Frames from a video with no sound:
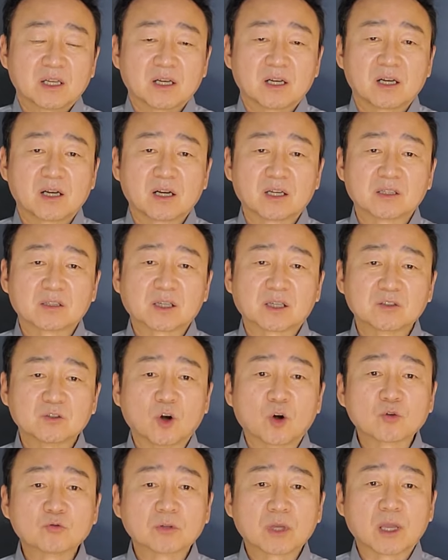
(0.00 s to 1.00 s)
어, 일단
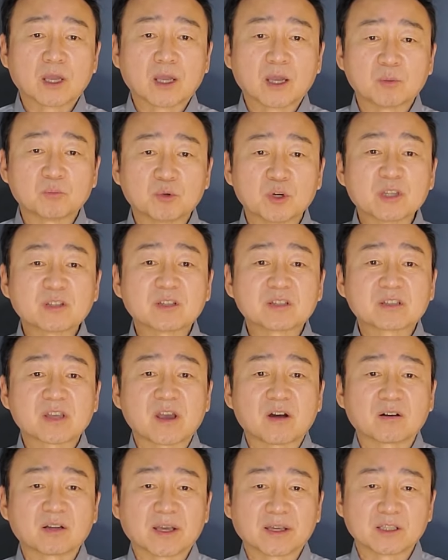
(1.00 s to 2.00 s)
영국의 브리티시
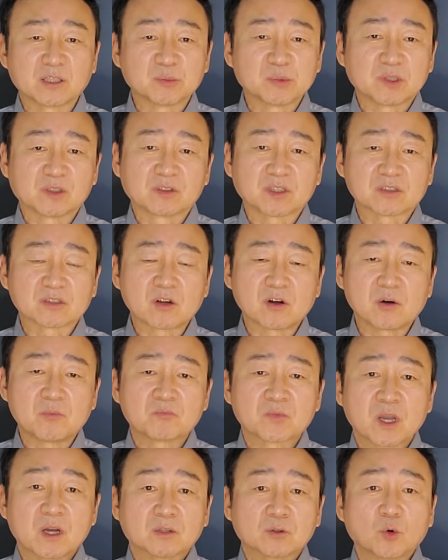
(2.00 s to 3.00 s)
에어라인을
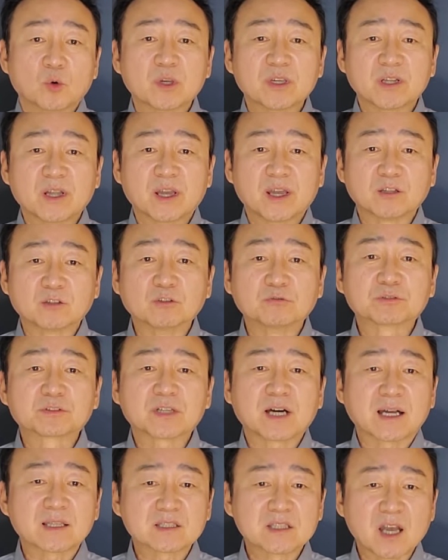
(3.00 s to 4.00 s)
비롯해서 독일의
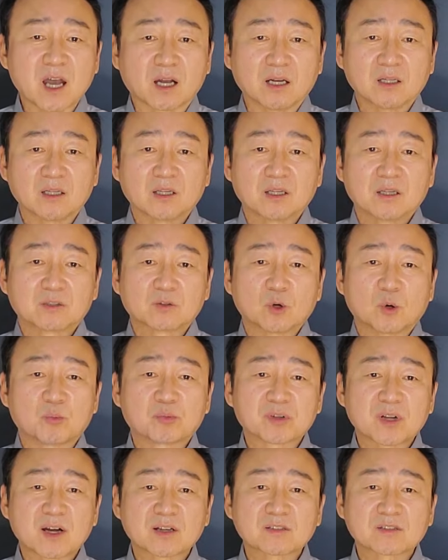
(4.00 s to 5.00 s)
루프트한자 또
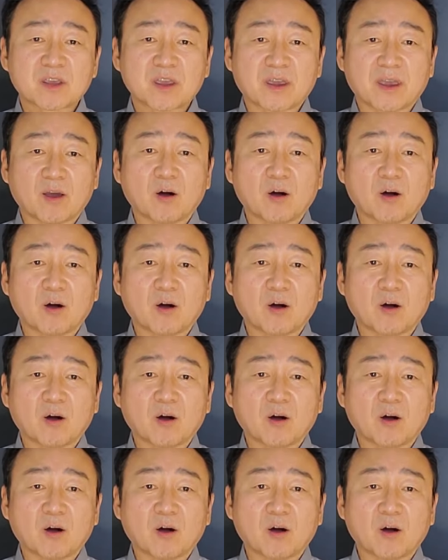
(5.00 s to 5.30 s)
프랑스의